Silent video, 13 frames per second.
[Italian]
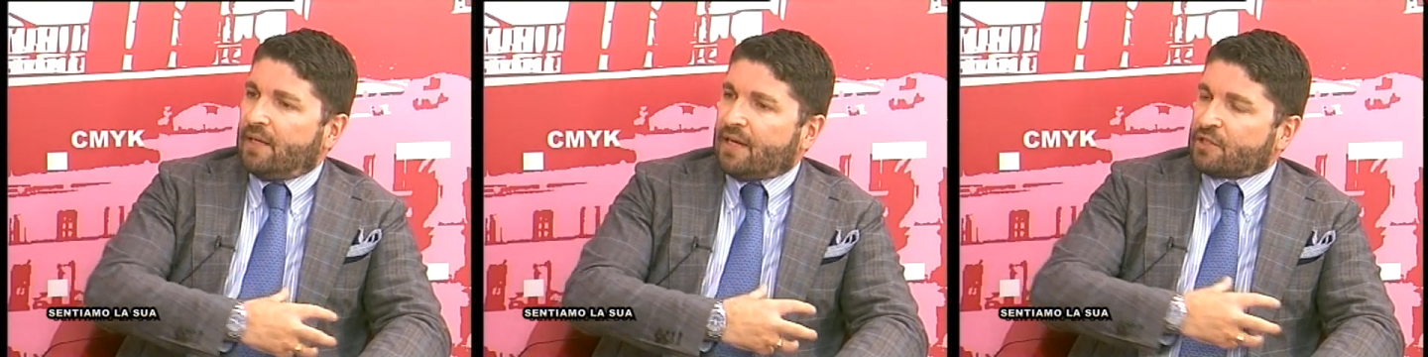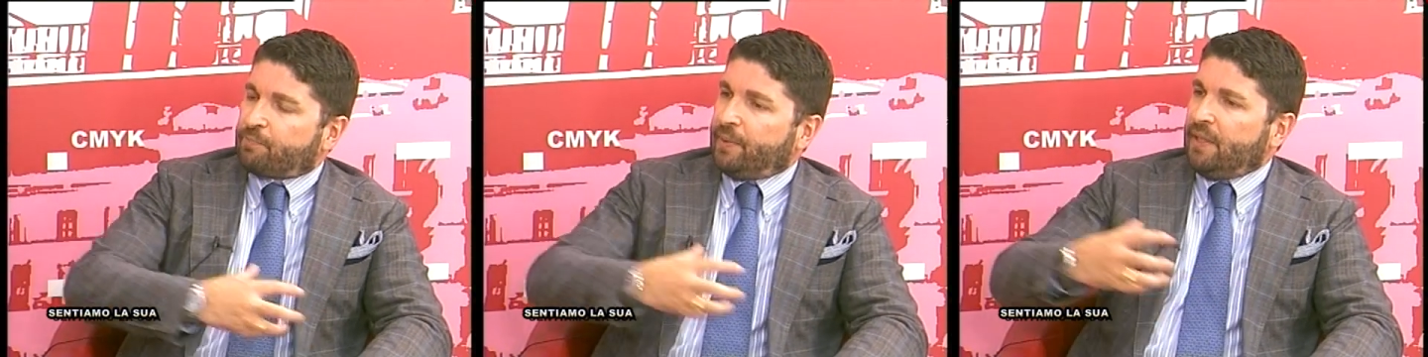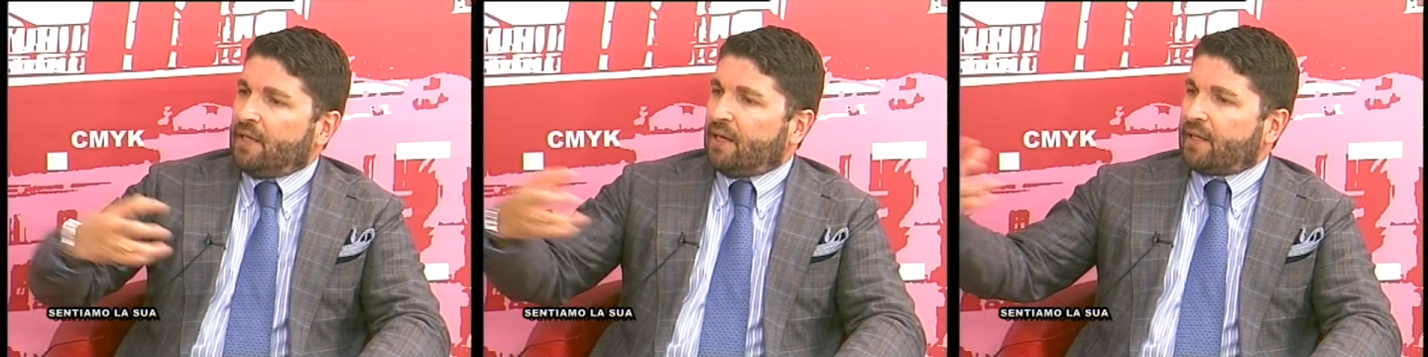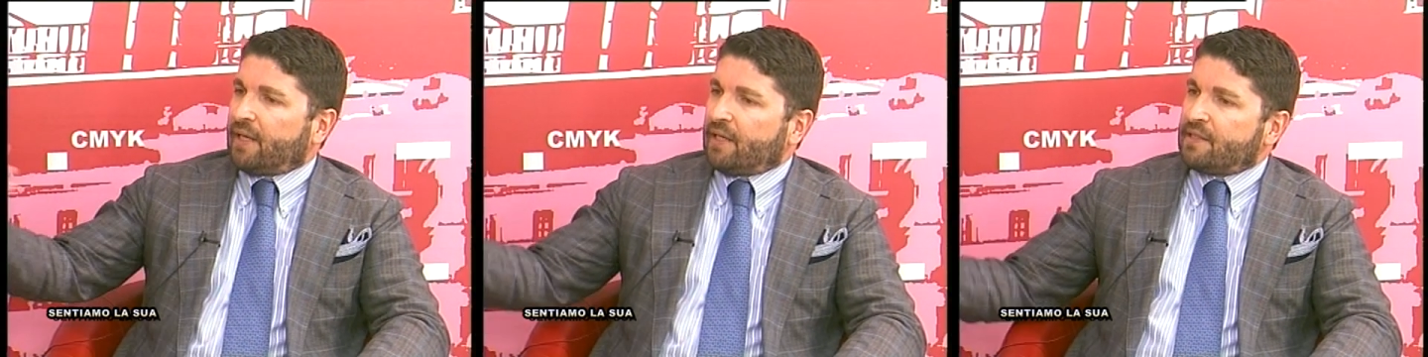
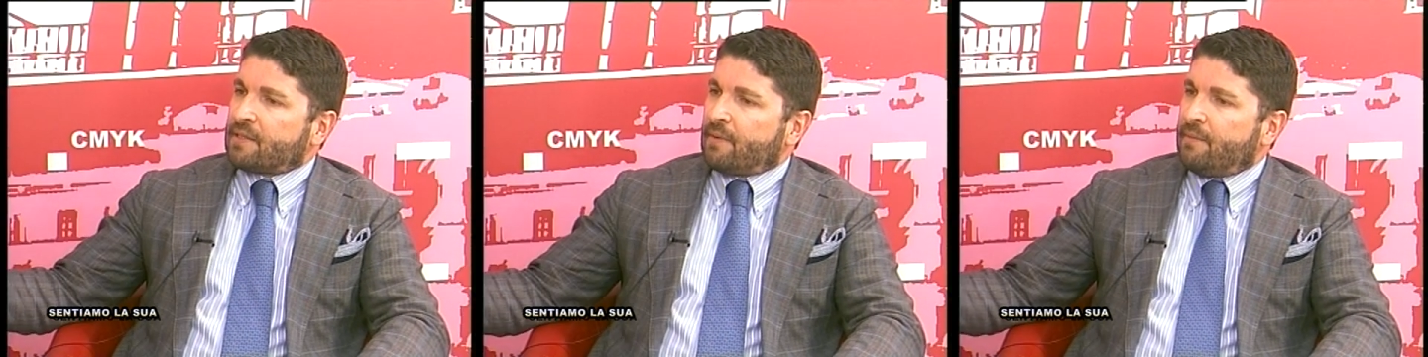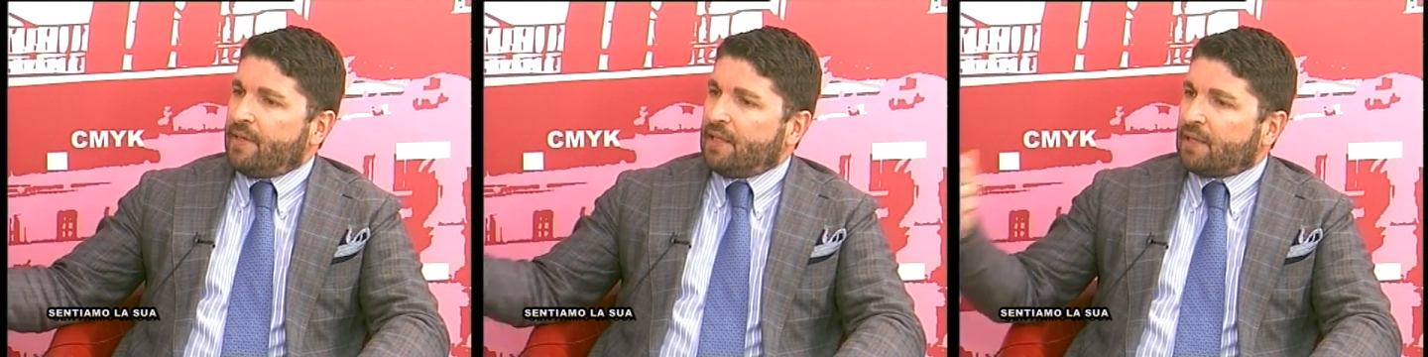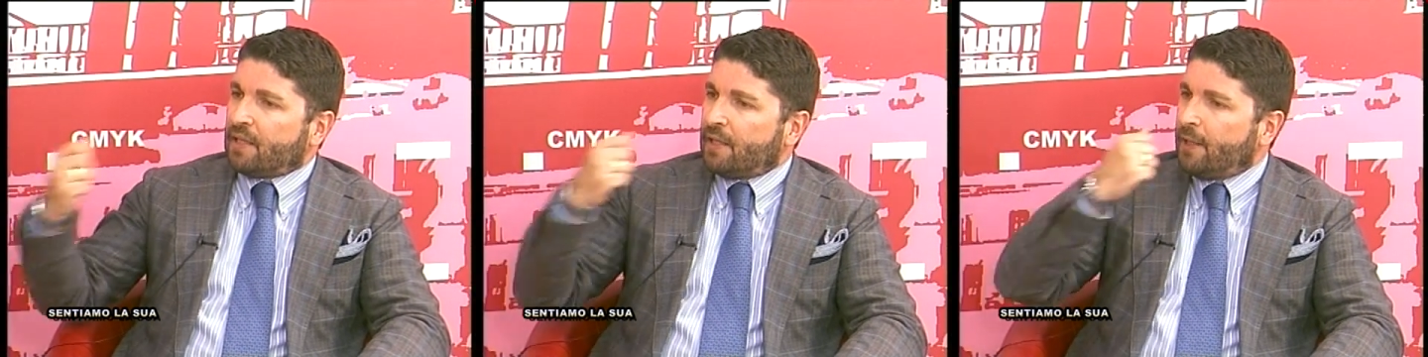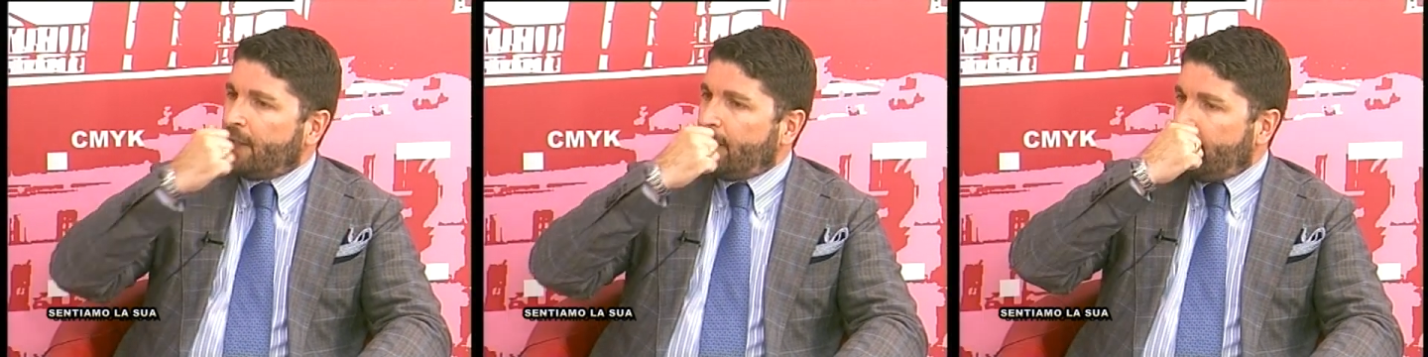aspira
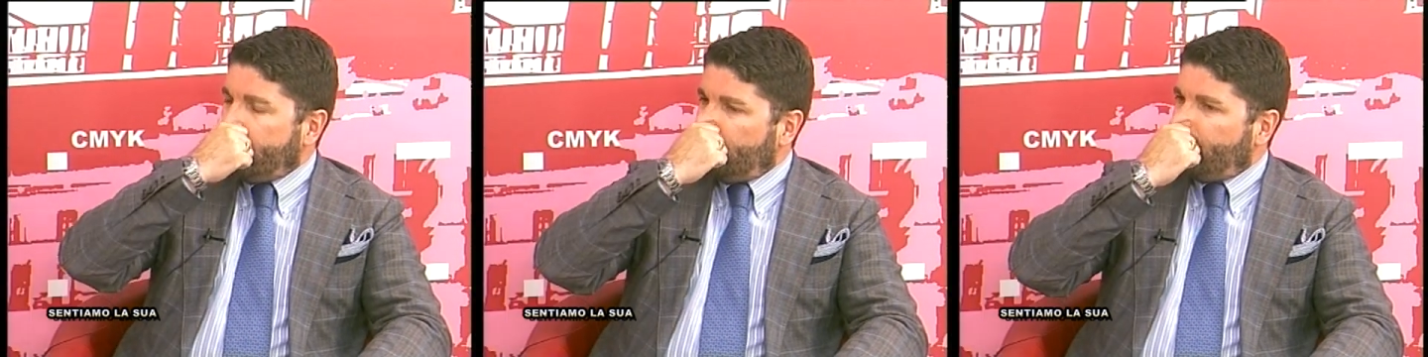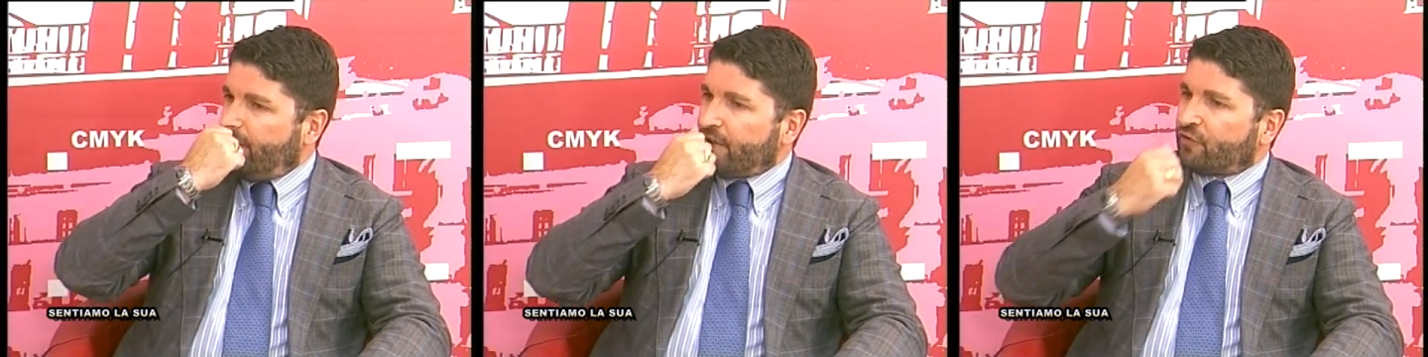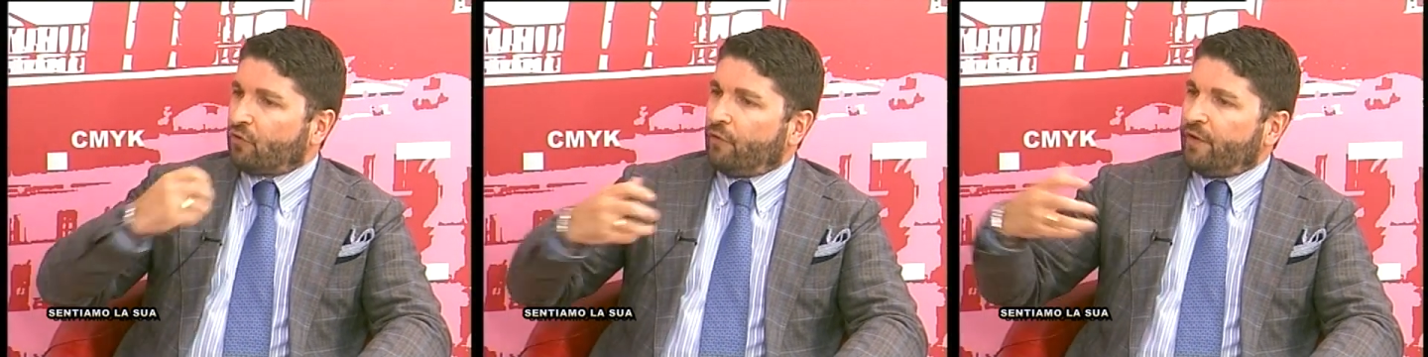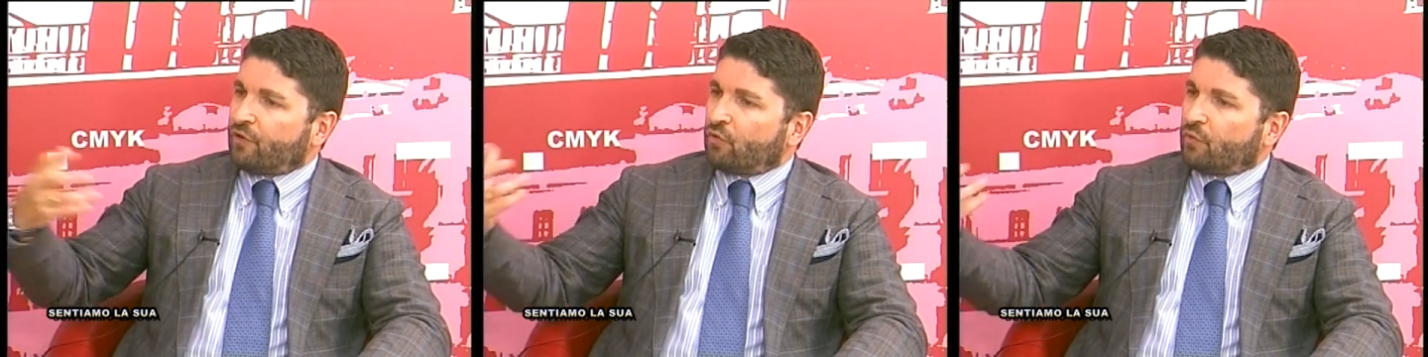chiarissimamente eh, verso,
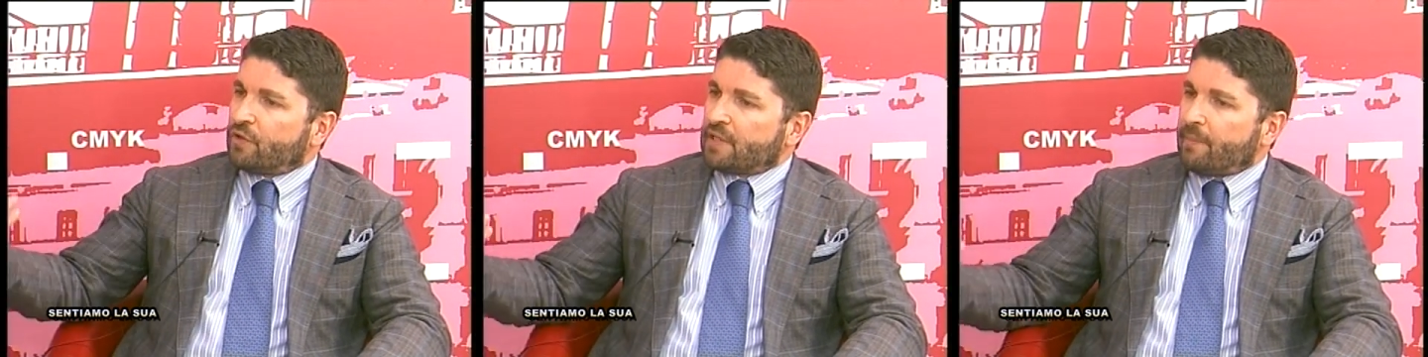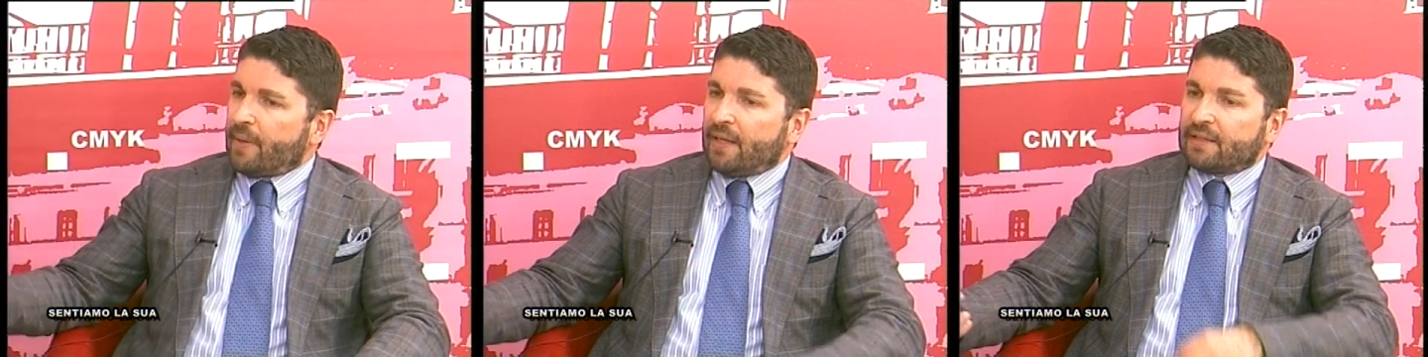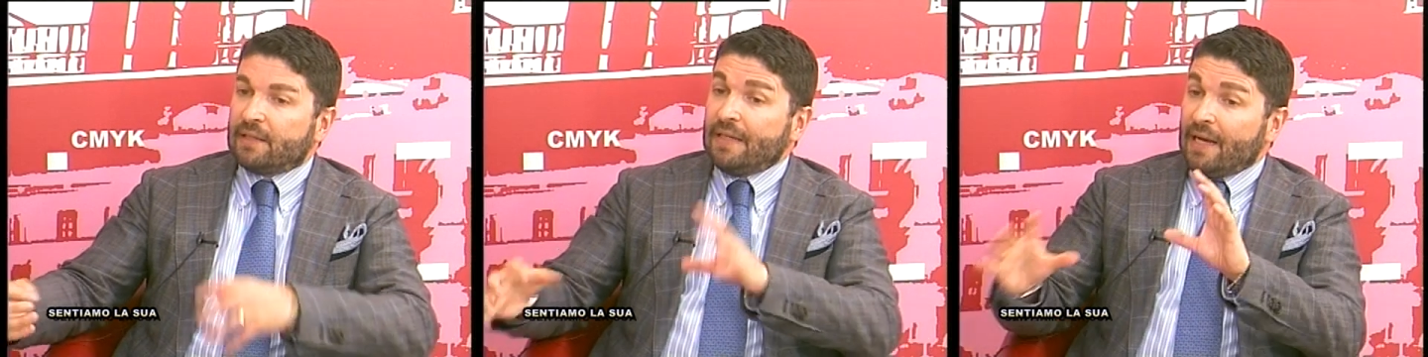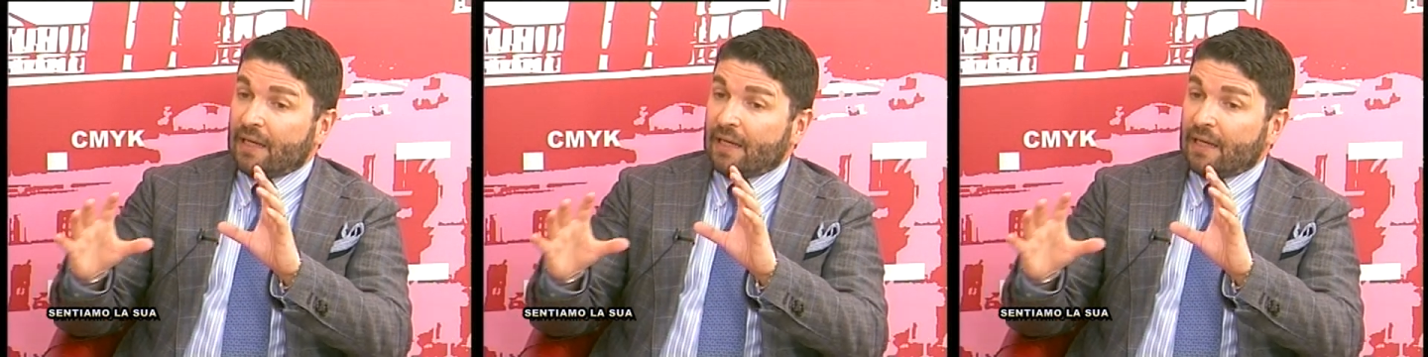verso, questa parte.